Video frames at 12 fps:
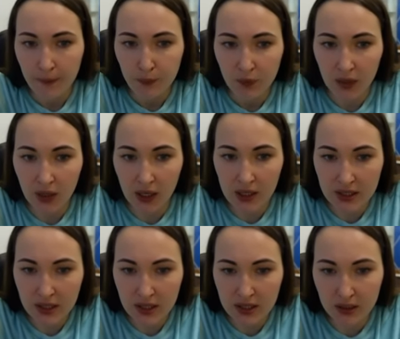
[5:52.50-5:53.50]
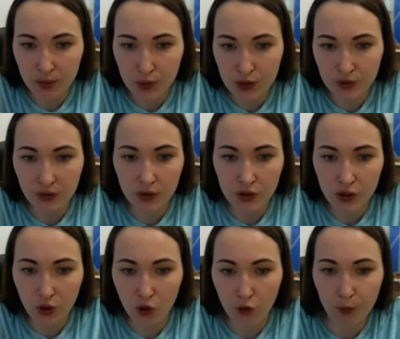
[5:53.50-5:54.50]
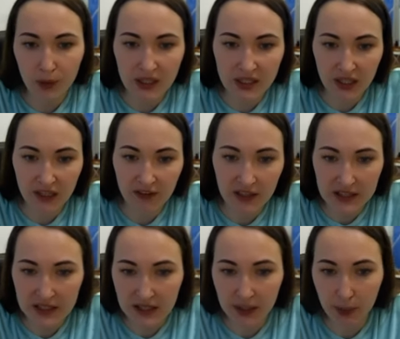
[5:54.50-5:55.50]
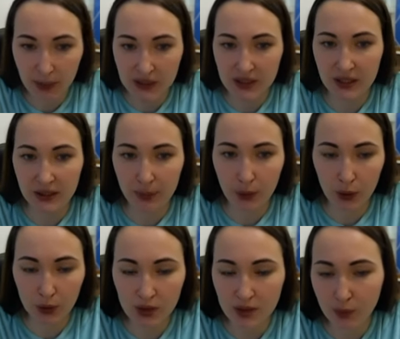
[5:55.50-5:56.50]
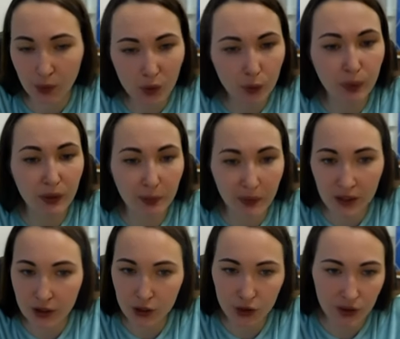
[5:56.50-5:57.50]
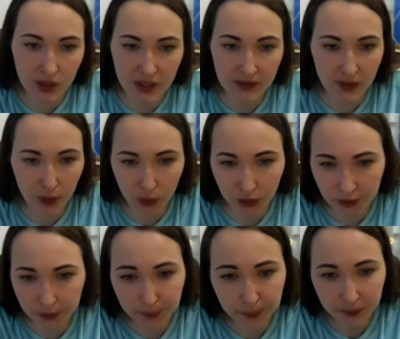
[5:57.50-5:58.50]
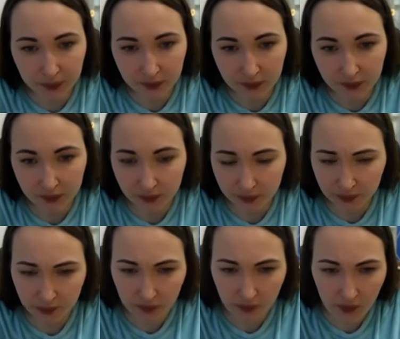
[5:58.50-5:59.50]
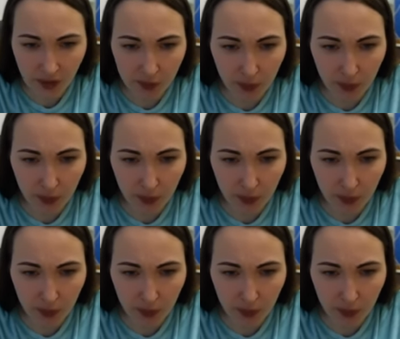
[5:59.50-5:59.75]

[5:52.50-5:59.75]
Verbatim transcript: Реализация имущества должников процент 23% прирост. Могу предположить, что здесь заходит по